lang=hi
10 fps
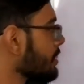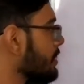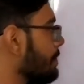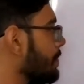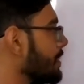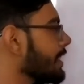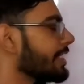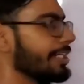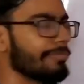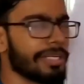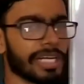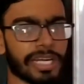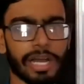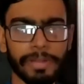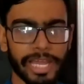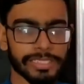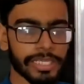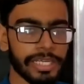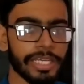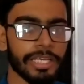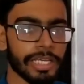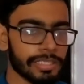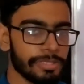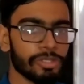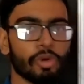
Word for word: सैंपल की ट्रीटमेंट करना अब ऐसा नहीं कि एकदम ही